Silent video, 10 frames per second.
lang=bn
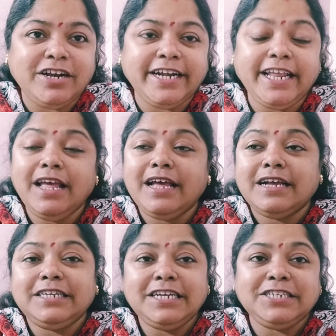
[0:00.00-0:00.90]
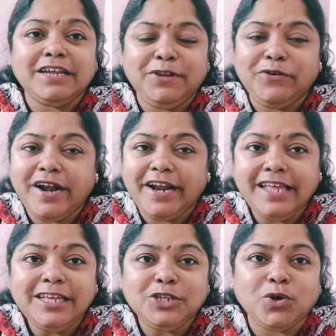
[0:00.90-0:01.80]
অলরেডি ঠিক সেই ভিডিওটা
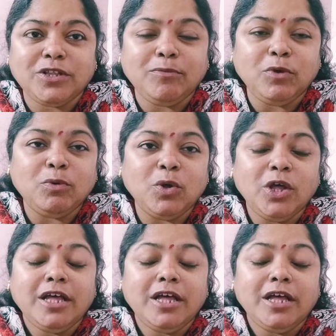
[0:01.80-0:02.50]
নিয়েই কিছু কথা বলবো